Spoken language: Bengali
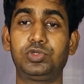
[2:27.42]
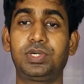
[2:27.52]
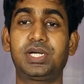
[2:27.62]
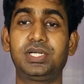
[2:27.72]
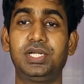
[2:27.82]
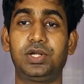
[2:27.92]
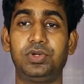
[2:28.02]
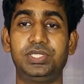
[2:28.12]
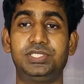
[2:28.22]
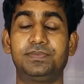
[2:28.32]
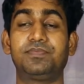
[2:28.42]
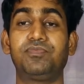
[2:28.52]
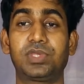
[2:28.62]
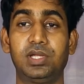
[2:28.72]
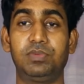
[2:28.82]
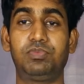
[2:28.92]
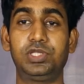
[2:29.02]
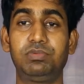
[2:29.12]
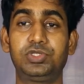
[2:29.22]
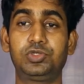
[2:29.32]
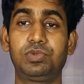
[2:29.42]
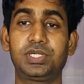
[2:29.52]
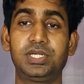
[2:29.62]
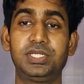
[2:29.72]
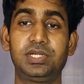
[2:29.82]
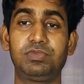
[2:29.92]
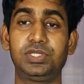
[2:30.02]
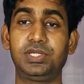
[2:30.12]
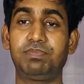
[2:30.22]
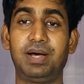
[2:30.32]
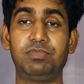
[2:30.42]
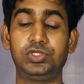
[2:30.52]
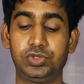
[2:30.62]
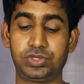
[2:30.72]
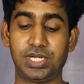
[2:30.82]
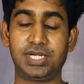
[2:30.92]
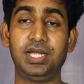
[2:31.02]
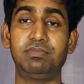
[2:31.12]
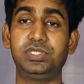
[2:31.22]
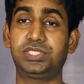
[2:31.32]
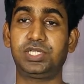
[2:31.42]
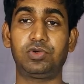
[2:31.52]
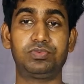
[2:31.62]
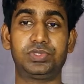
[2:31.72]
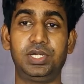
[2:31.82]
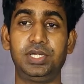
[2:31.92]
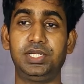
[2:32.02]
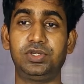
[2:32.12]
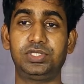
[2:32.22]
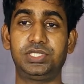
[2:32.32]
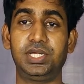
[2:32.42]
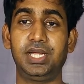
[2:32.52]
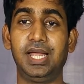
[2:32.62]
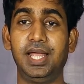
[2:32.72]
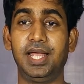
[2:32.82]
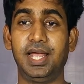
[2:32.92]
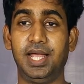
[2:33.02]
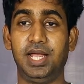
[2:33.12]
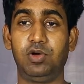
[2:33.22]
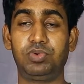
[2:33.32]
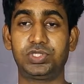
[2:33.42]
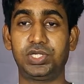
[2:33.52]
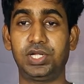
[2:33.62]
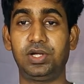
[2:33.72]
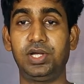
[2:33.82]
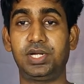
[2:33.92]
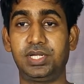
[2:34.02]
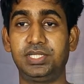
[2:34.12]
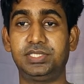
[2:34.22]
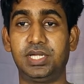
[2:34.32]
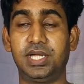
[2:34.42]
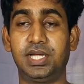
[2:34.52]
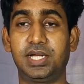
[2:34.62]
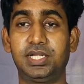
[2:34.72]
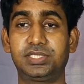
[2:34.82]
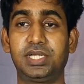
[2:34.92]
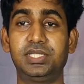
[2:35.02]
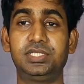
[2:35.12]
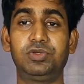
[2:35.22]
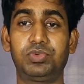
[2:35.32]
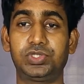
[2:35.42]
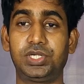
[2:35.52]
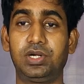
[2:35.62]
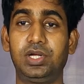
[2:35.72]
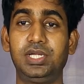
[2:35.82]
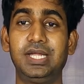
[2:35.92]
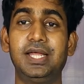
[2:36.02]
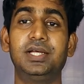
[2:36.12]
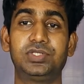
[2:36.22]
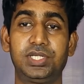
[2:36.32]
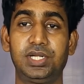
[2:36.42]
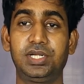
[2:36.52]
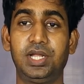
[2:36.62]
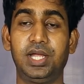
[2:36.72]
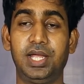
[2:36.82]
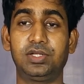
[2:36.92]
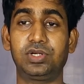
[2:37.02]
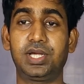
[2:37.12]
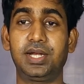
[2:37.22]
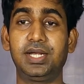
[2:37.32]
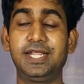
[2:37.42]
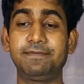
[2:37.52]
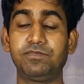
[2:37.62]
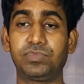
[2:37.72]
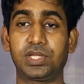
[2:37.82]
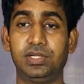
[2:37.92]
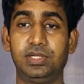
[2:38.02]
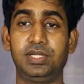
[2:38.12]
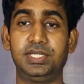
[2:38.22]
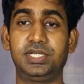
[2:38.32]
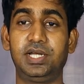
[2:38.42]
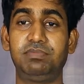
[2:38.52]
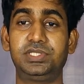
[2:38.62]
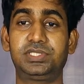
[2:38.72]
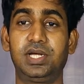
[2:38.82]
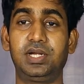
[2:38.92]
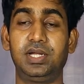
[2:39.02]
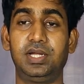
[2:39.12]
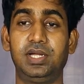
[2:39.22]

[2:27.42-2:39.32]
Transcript: শুভাকাঙ্ক্ষীরা রয়েছে প্রতিবেশী শুভাকাঙ্ক্ষীদের মধ্যে পাম্বলচুপ কাকা মিস্টার উপসলে ইনি হচ্ছে উপাসনালয়ের খ্রিস্টানদের যে উপাসনালয় সেখানকার একজন কেরানি এছাড়া মিস্টার